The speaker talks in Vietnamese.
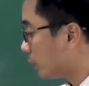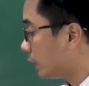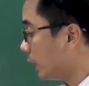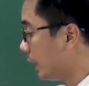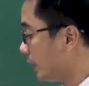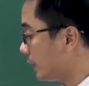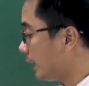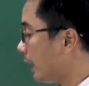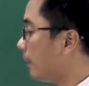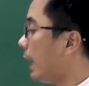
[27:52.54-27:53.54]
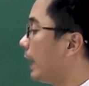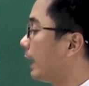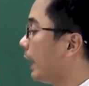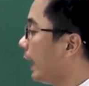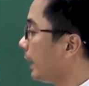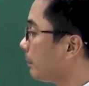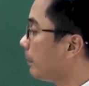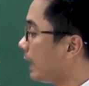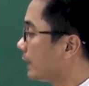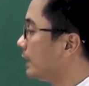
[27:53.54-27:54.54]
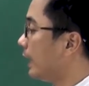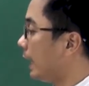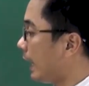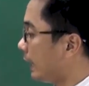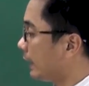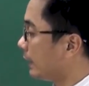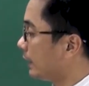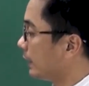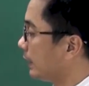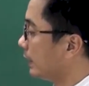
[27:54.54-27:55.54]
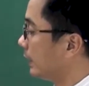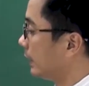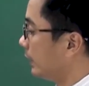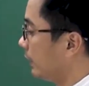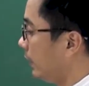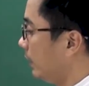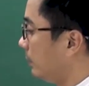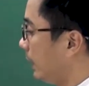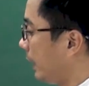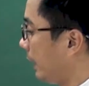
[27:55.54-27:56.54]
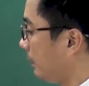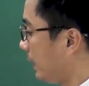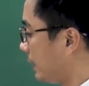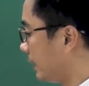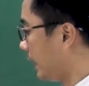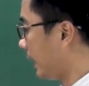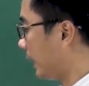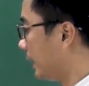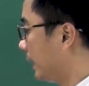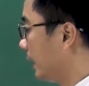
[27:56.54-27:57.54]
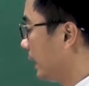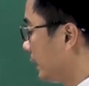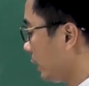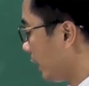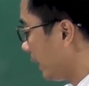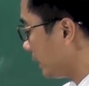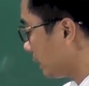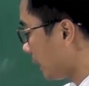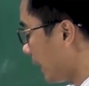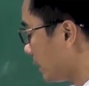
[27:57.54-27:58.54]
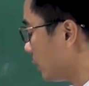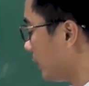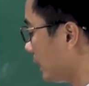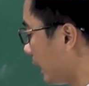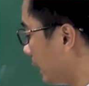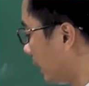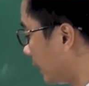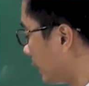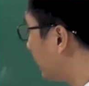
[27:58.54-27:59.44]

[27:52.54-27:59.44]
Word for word: thì chính là bằng S max chia 2. Đúng không? Bằng S max chia 2. Cho nên chúng ta suy ra được